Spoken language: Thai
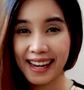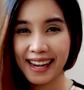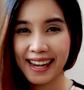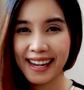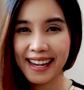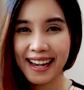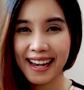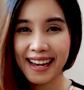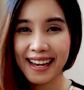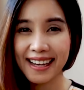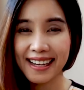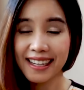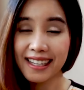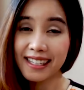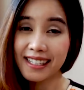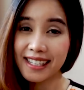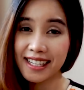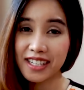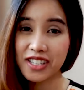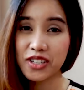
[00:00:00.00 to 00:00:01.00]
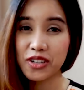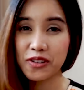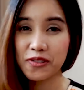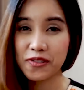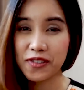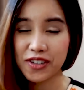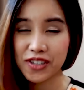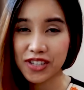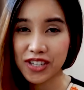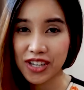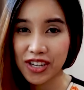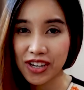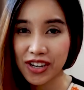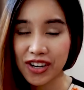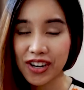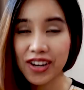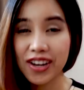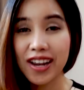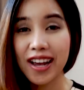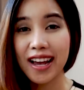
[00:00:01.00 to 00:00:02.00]
Hey guys, it's Kufers
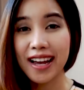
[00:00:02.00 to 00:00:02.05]
here.